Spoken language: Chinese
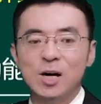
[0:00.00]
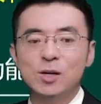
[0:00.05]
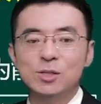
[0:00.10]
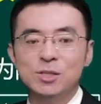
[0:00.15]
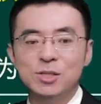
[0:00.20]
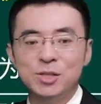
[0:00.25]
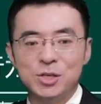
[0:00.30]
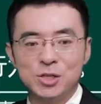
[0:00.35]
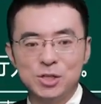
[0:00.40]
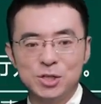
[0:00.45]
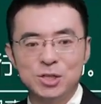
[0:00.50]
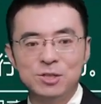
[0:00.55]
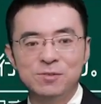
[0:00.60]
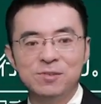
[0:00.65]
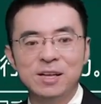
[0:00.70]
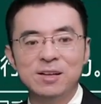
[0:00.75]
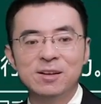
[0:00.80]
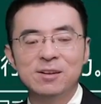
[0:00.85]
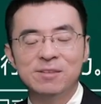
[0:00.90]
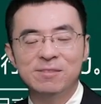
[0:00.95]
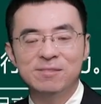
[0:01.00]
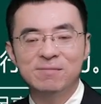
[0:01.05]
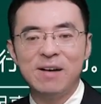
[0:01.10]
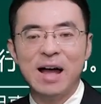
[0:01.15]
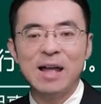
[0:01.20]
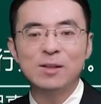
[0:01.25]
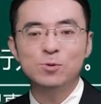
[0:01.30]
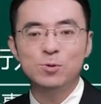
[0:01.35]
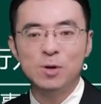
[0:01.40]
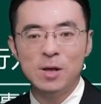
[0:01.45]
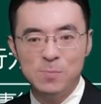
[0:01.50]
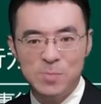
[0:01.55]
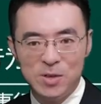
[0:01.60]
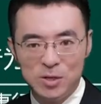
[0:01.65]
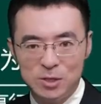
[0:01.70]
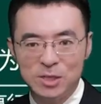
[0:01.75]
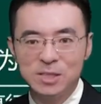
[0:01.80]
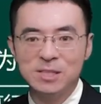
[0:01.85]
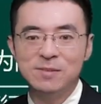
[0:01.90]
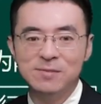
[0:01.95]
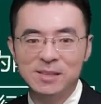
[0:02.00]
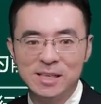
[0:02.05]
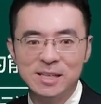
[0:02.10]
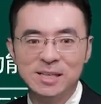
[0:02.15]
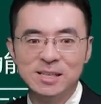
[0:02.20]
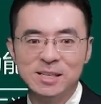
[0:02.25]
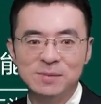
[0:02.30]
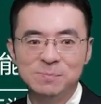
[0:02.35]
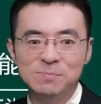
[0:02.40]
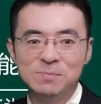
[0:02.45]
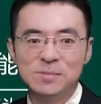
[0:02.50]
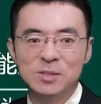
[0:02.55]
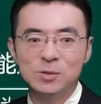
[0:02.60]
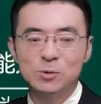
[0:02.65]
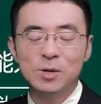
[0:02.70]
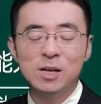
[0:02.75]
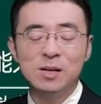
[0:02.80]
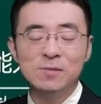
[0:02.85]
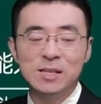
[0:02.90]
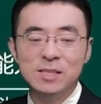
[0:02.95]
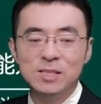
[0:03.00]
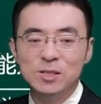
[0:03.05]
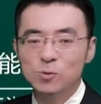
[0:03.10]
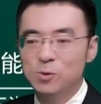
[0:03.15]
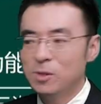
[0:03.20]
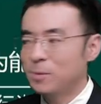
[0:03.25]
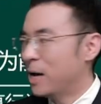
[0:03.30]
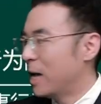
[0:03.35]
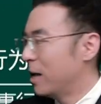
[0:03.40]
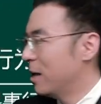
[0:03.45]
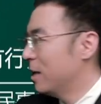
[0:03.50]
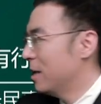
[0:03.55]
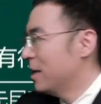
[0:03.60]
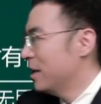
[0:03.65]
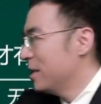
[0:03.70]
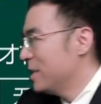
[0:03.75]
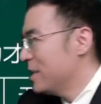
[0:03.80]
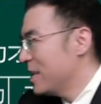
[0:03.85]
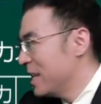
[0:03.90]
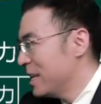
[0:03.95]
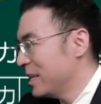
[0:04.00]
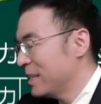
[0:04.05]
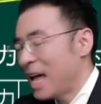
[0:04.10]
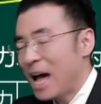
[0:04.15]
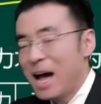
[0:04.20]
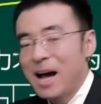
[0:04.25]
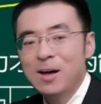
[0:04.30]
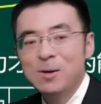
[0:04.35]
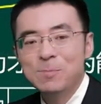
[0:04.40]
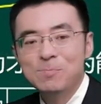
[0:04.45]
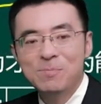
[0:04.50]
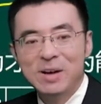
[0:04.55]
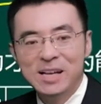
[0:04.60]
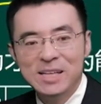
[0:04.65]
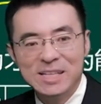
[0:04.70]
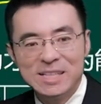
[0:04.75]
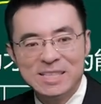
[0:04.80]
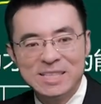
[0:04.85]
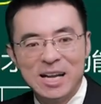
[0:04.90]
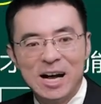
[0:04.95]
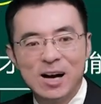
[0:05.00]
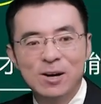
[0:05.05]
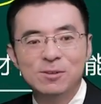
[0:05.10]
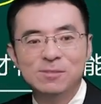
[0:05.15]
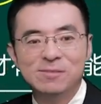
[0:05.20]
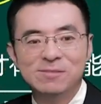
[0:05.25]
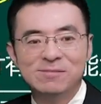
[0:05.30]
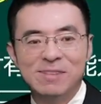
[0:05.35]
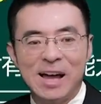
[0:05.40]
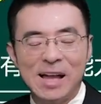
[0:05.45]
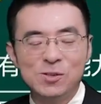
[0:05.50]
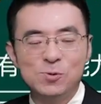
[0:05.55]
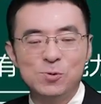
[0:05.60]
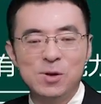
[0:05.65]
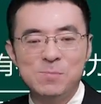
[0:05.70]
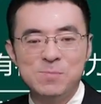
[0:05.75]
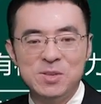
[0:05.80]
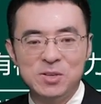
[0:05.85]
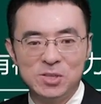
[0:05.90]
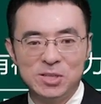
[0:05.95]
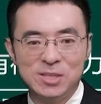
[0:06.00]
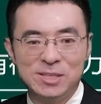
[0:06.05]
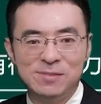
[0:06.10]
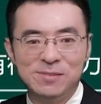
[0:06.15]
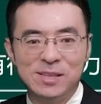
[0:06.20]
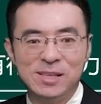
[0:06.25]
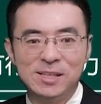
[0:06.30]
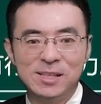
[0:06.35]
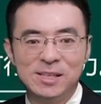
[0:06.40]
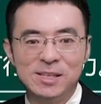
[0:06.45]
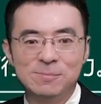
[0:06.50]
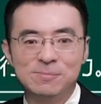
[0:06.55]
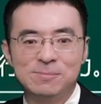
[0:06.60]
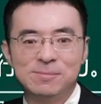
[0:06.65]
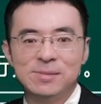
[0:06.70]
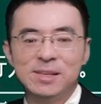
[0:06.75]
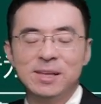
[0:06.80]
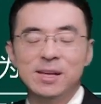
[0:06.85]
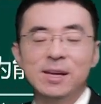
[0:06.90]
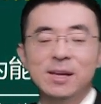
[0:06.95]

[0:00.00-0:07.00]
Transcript: 强，也视为完全民事行为能力人。所以各位记住了吗？年龄大，本领强，完全民事行为能力。